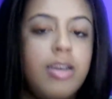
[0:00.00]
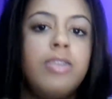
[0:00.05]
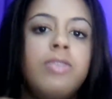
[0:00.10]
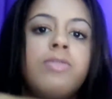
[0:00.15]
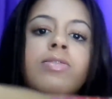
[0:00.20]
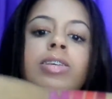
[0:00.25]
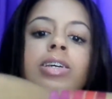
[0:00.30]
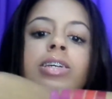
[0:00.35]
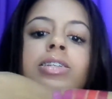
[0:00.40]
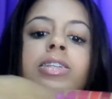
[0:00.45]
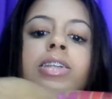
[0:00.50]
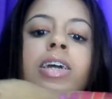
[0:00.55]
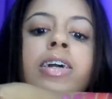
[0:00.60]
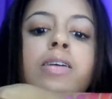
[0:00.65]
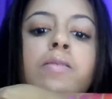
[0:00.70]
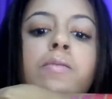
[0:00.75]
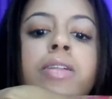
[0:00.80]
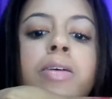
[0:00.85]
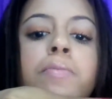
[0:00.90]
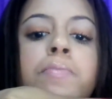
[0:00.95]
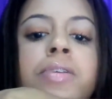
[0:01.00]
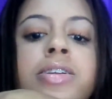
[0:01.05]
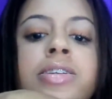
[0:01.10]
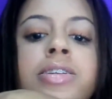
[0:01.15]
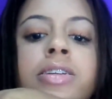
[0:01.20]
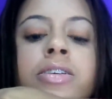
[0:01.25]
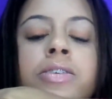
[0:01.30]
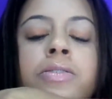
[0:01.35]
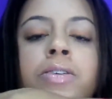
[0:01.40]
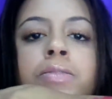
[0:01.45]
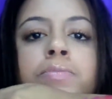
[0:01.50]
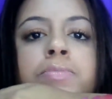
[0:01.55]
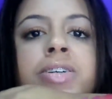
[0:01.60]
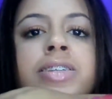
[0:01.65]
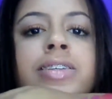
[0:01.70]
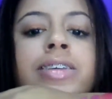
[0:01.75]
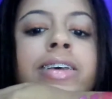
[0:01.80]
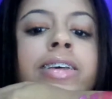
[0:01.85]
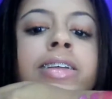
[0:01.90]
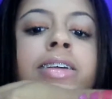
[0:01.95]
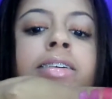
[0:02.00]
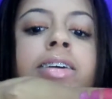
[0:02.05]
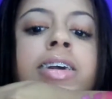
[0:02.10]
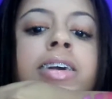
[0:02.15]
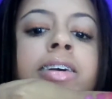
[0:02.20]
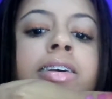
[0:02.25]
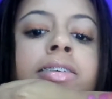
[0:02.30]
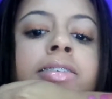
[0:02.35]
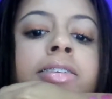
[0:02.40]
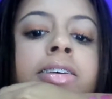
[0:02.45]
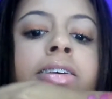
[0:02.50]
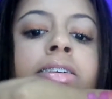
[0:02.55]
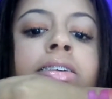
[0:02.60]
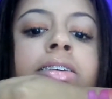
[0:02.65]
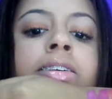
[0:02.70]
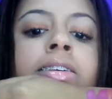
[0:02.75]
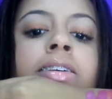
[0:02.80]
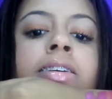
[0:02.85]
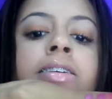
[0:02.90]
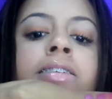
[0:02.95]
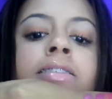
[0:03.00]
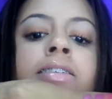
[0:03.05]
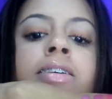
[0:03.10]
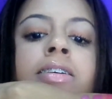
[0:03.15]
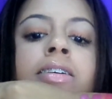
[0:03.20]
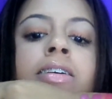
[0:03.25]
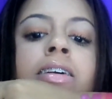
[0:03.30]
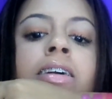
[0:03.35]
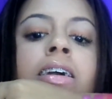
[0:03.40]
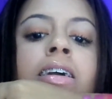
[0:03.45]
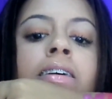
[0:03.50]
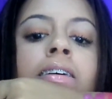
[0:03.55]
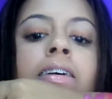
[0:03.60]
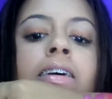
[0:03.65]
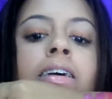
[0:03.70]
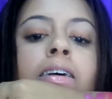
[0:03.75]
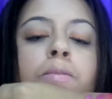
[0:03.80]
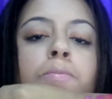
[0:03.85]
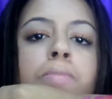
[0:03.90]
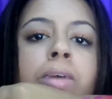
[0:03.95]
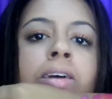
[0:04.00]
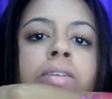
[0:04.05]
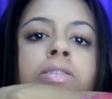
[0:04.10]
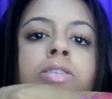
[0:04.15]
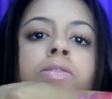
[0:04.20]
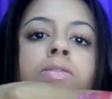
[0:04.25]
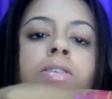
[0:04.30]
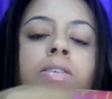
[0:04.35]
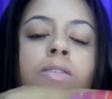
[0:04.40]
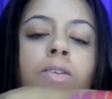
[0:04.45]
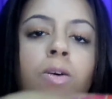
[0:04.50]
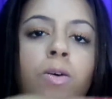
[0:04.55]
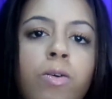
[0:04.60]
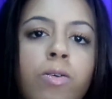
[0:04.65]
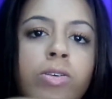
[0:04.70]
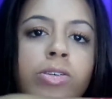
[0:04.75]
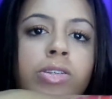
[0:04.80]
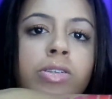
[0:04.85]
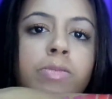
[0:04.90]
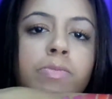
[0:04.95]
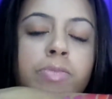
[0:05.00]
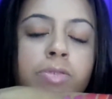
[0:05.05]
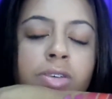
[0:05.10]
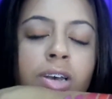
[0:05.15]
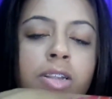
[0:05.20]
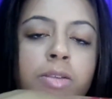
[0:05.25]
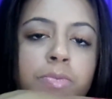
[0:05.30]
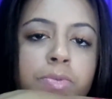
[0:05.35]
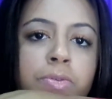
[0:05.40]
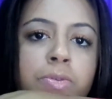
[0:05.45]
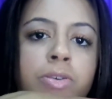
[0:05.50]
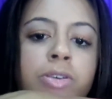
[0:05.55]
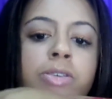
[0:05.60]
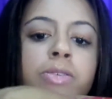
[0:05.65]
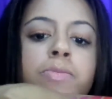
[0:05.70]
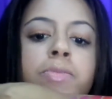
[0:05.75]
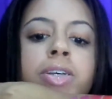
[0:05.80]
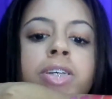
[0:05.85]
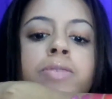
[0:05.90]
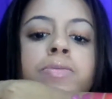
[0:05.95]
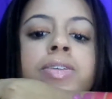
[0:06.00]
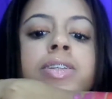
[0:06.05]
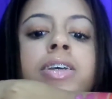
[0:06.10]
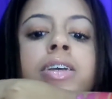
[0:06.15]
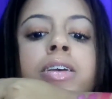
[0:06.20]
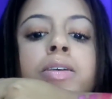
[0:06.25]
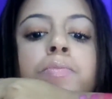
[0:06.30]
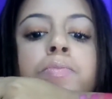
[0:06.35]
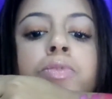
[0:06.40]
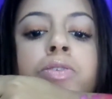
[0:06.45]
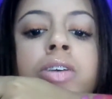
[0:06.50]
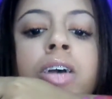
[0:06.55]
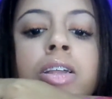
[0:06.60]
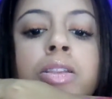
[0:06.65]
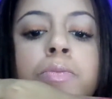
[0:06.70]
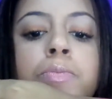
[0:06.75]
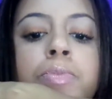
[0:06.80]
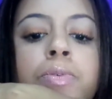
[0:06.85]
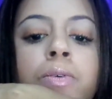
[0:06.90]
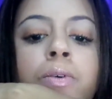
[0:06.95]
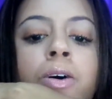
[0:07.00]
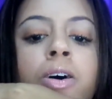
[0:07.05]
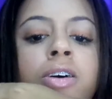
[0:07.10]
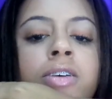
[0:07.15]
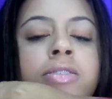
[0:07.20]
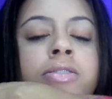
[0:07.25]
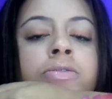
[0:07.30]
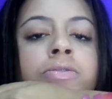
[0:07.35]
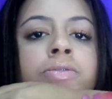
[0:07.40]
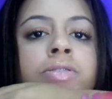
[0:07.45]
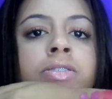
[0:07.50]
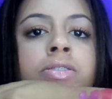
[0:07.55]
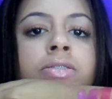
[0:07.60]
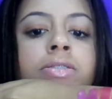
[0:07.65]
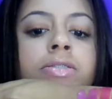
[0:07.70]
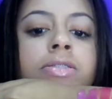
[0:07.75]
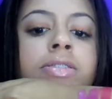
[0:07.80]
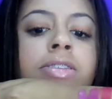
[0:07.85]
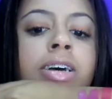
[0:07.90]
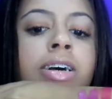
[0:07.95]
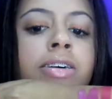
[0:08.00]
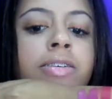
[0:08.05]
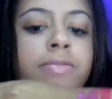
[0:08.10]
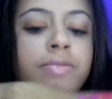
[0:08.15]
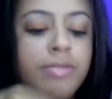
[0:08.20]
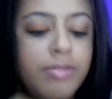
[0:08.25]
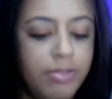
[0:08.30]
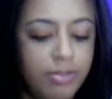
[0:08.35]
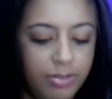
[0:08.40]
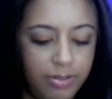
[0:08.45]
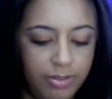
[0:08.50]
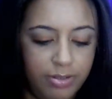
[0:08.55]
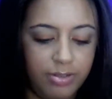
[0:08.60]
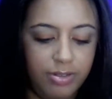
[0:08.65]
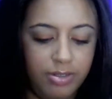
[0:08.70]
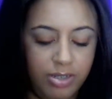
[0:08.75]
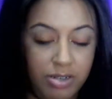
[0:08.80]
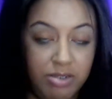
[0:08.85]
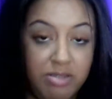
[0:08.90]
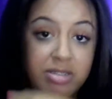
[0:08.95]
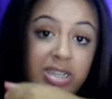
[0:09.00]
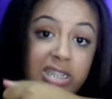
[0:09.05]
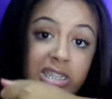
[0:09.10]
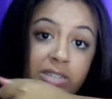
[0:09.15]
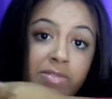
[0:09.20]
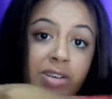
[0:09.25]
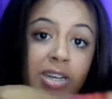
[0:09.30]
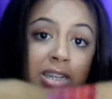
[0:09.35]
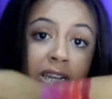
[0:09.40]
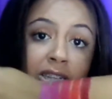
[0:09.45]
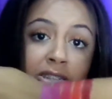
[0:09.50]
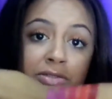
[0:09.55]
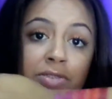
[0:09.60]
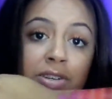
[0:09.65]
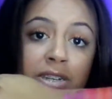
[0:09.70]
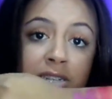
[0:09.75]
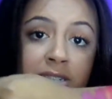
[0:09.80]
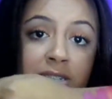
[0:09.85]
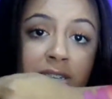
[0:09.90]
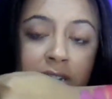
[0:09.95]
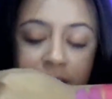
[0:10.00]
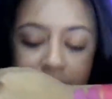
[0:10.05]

Não sei se na câmera tá parecendo igual, mas esse aqui é mais roxo, puxado pro roxo mesmo. Esse aqui puxado pro rosa, tá? Não sei se vai dar diferença